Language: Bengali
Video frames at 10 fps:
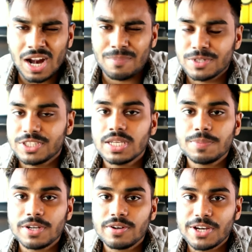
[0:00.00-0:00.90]
আপনার চিকেন
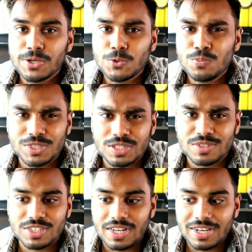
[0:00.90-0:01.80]
পেটিগুলো একটু মিষ্টি
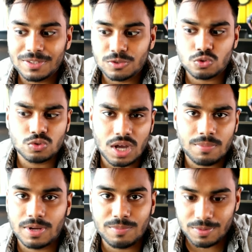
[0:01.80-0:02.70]
মিষ্টি লাগে তো
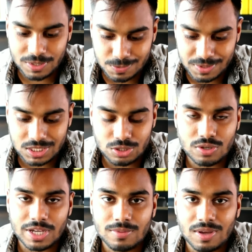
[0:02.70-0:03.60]
আমার এমন স্পাইসি একটু
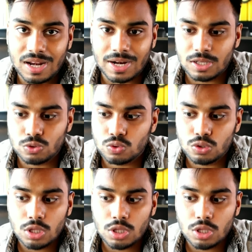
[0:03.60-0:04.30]
খাইতে ভালো লাগে না তো